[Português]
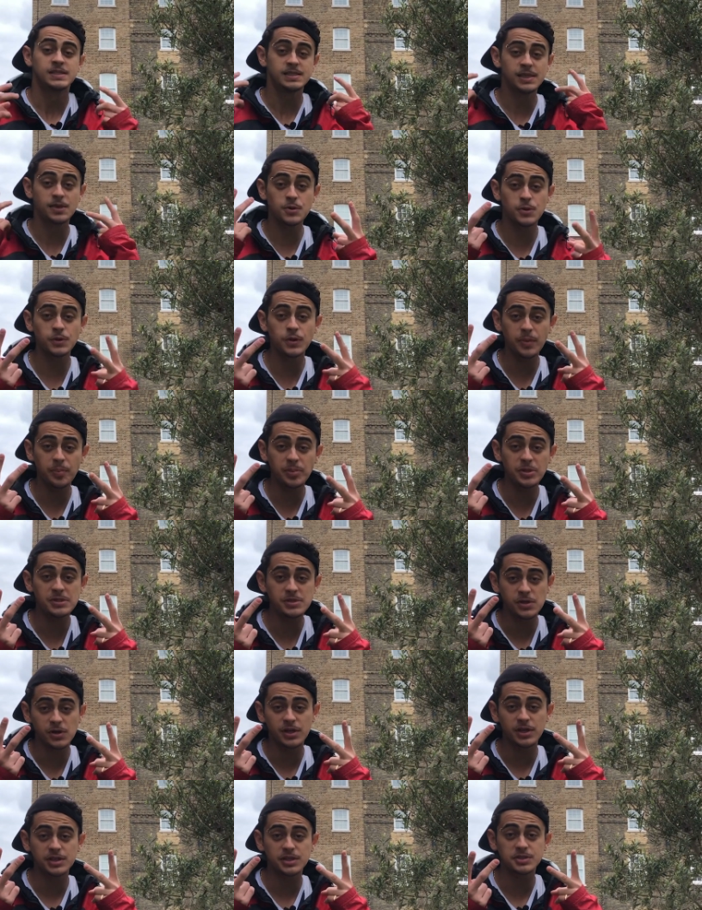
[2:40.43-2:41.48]
Segundo
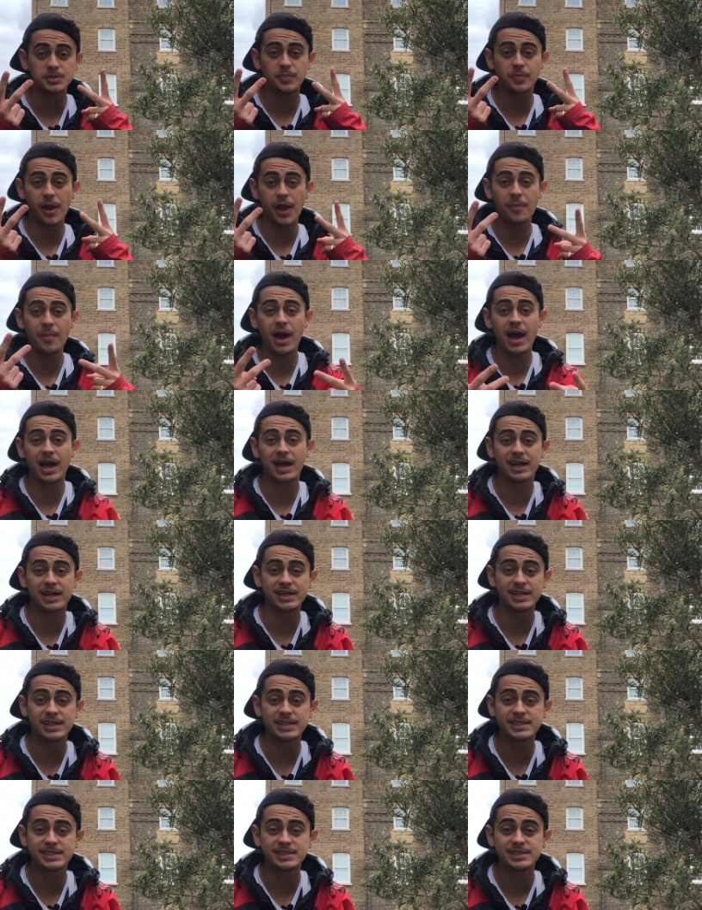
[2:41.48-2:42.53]
episódio, bem
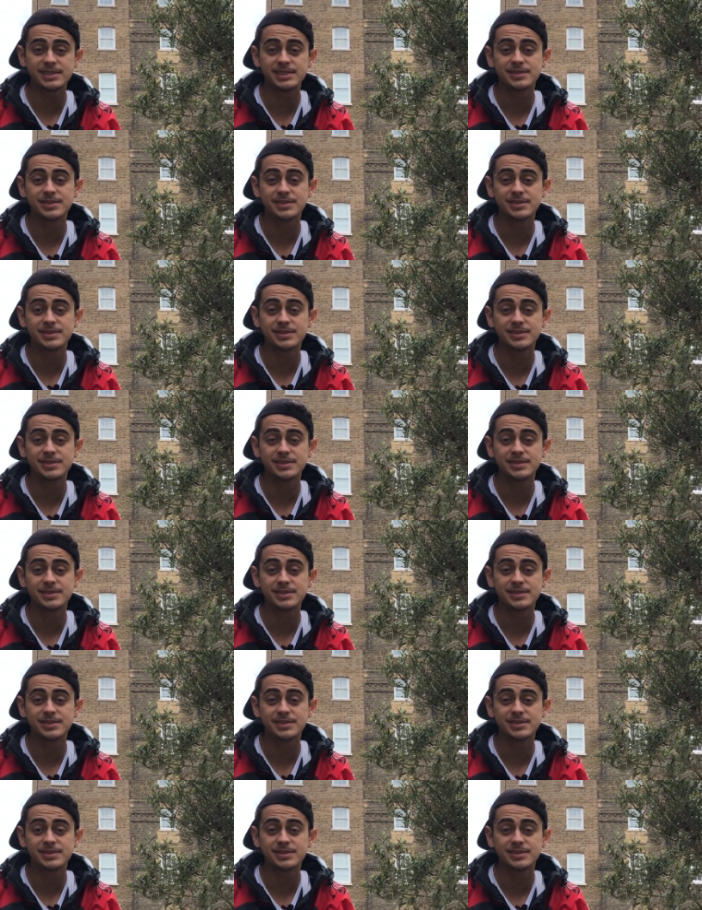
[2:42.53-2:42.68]
marcante.